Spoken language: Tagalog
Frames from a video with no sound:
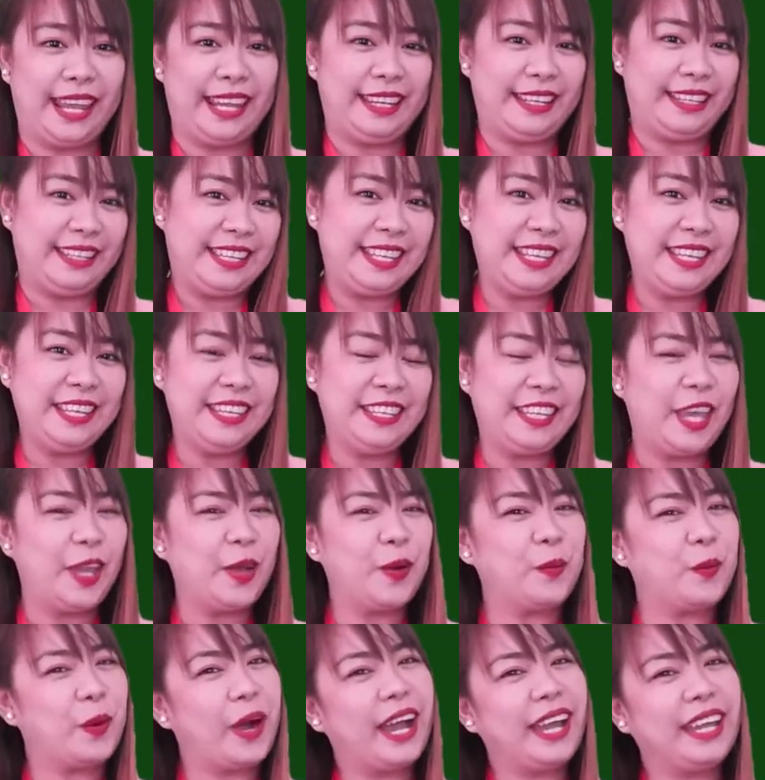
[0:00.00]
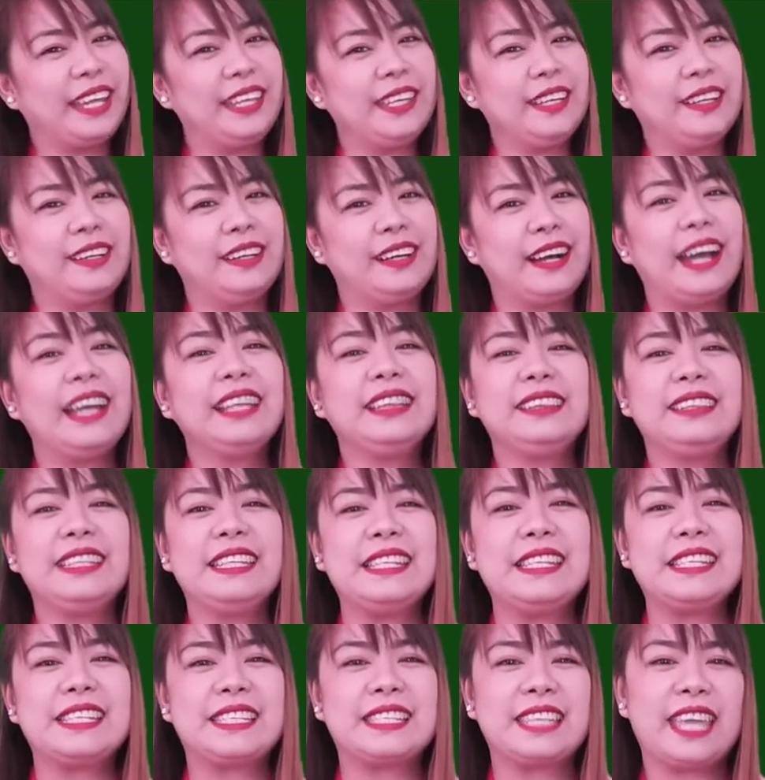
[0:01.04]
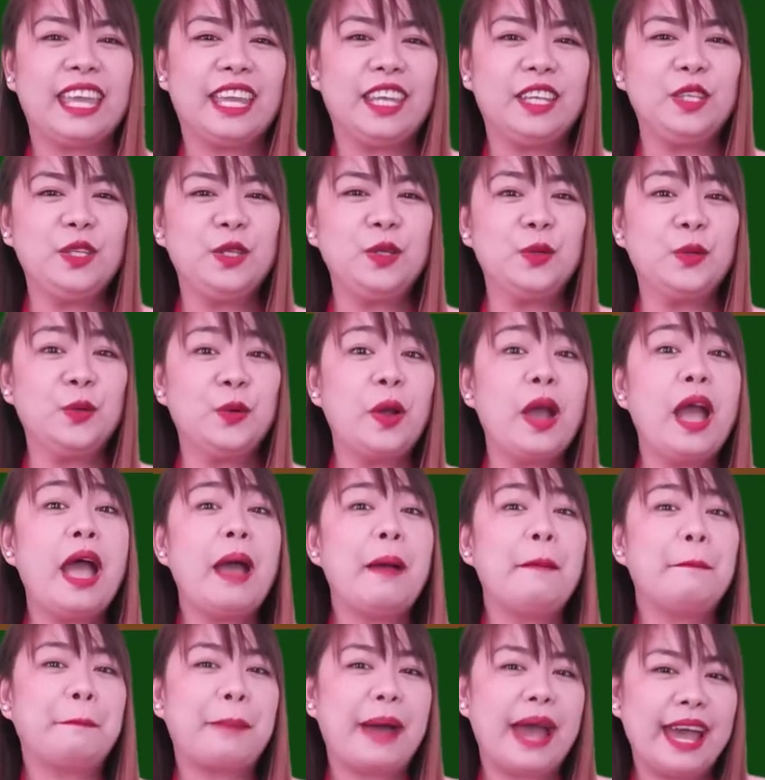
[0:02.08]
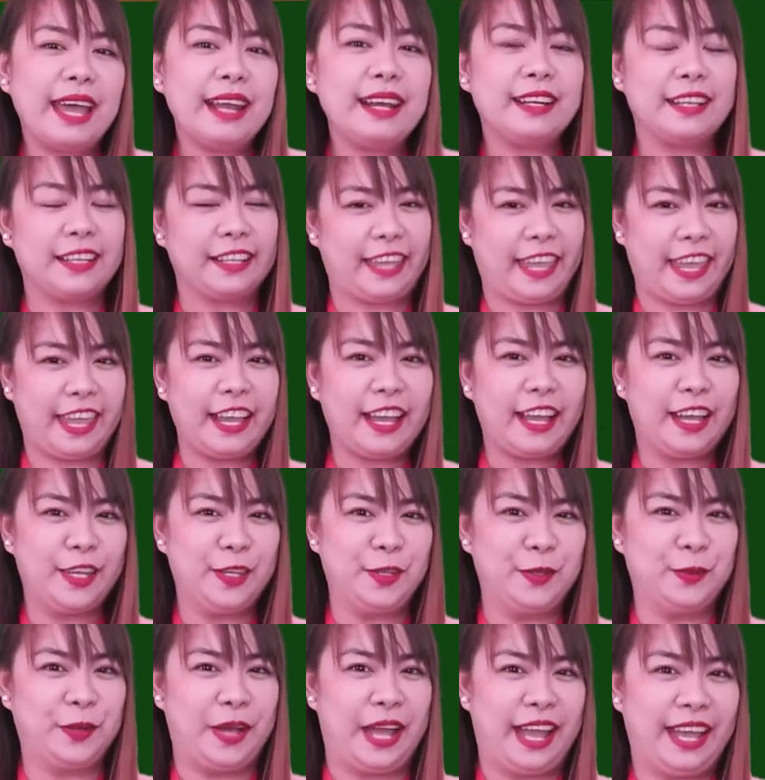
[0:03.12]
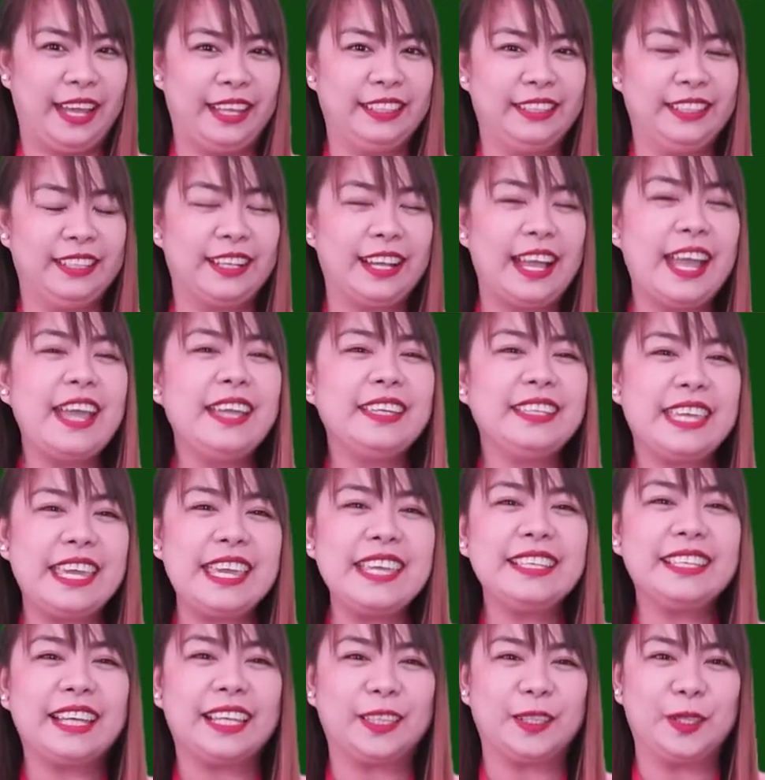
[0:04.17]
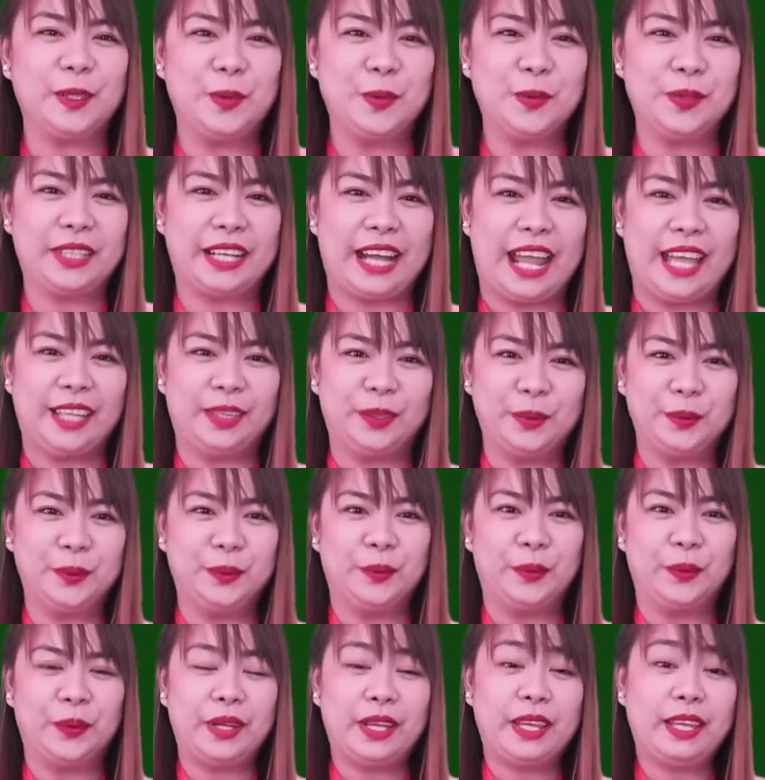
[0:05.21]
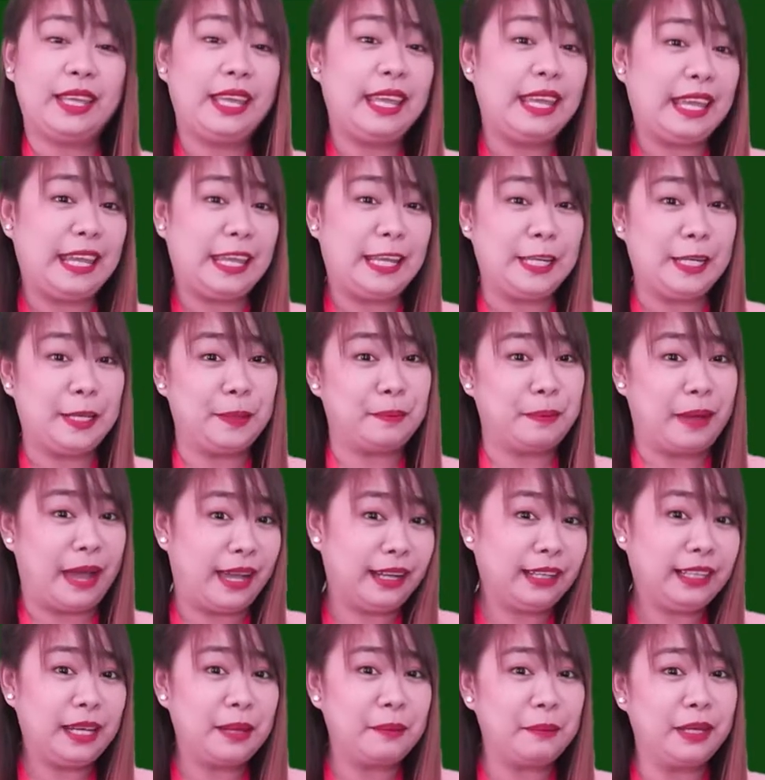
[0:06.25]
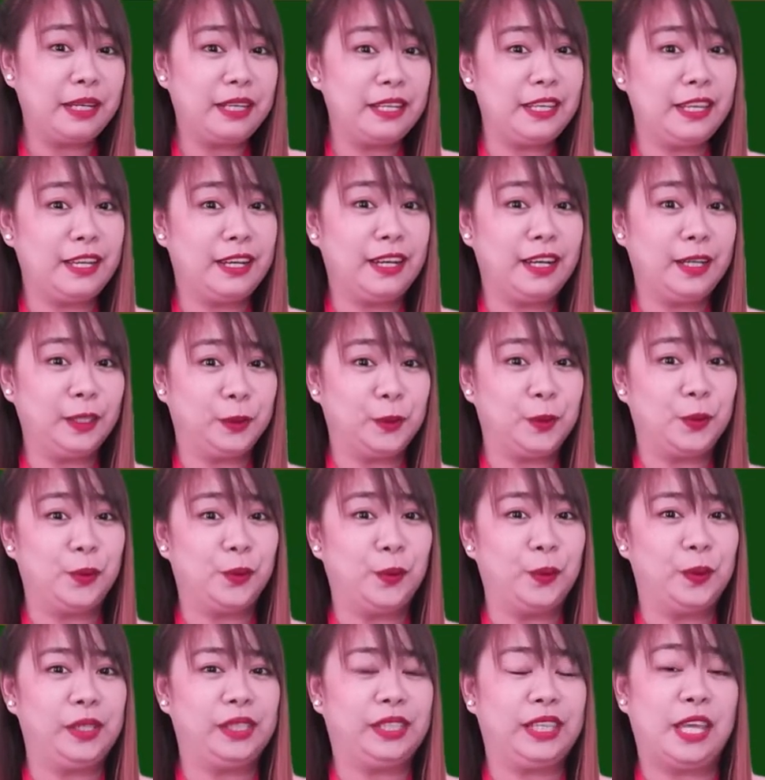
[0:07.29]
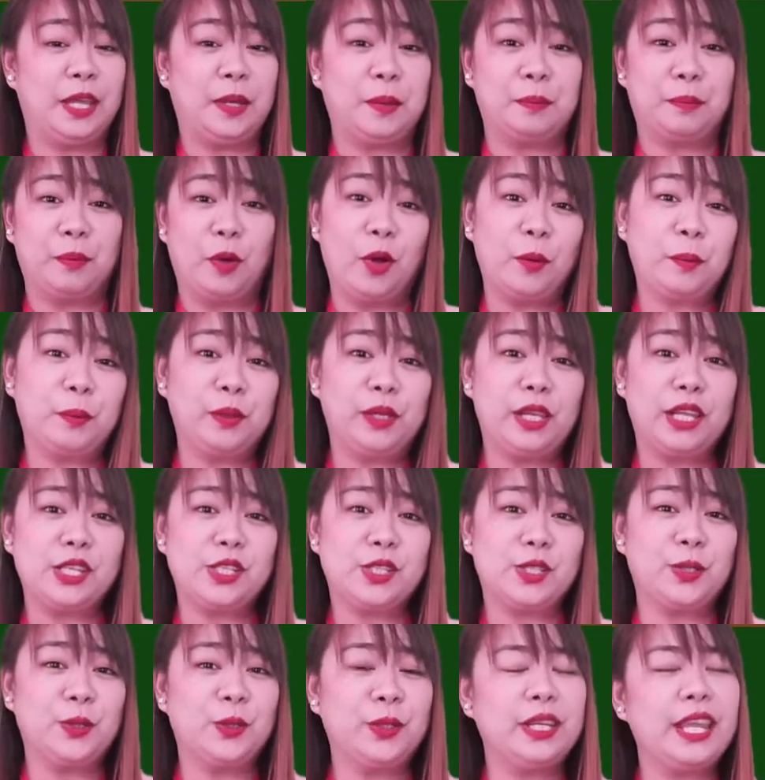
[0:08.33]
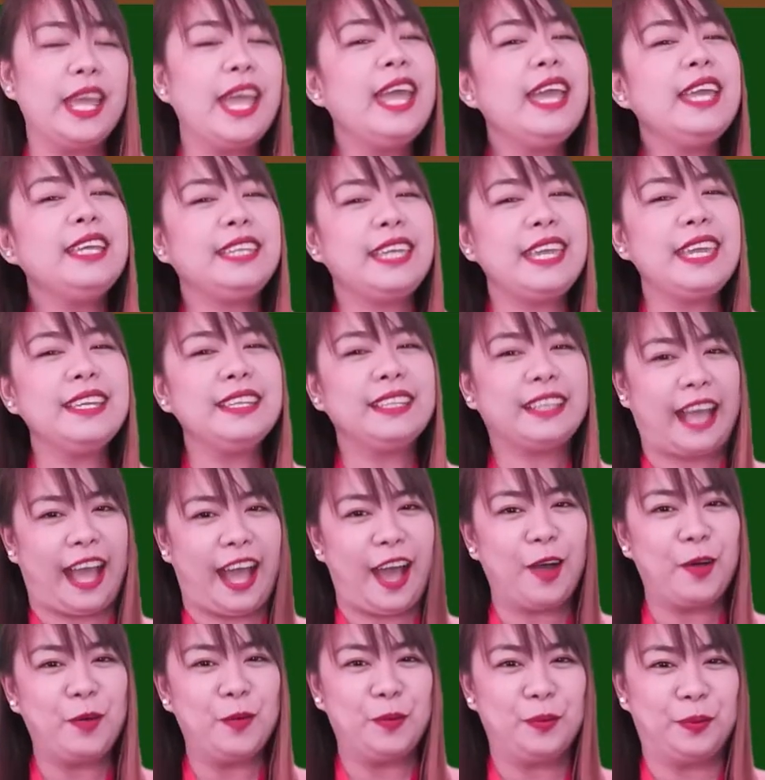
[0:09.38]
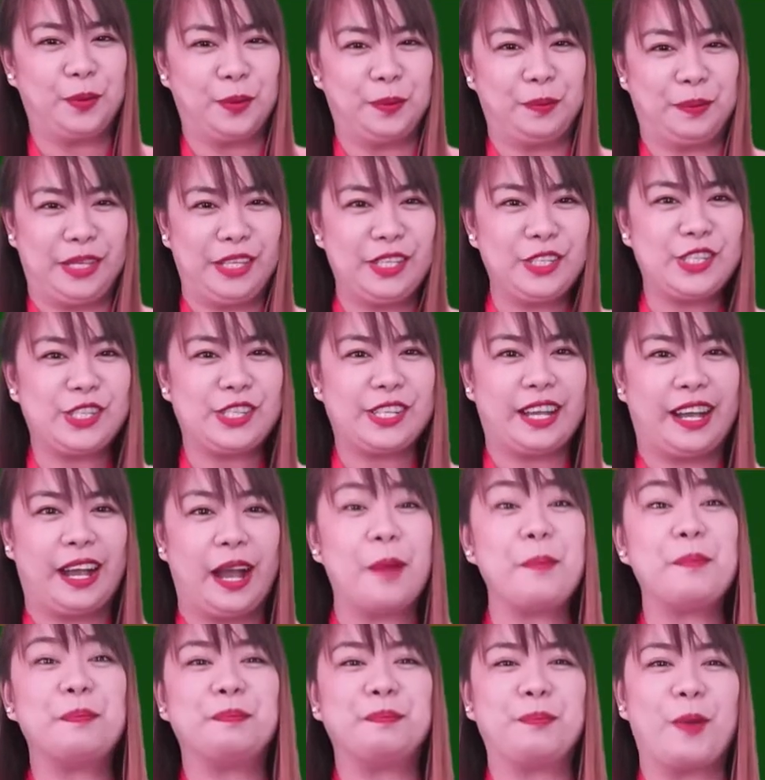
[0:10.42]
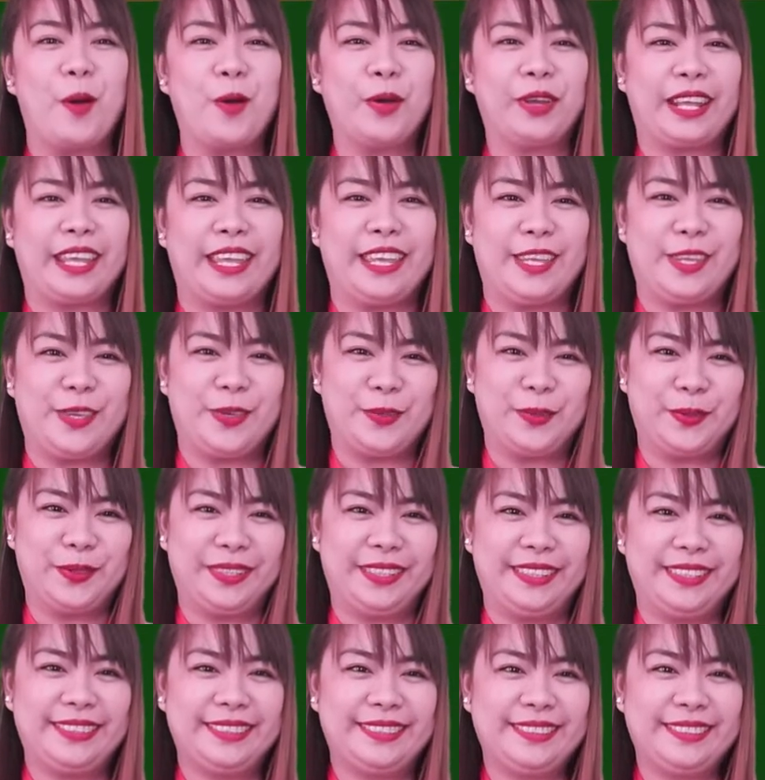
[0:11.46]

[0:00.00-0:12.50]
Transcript: ay ni Dewayo at dinisenyo para kaya kayong anak king katlong grado. Inimaglaman niya tungkol king populasyon king kakong probinsya ampong rehiyon.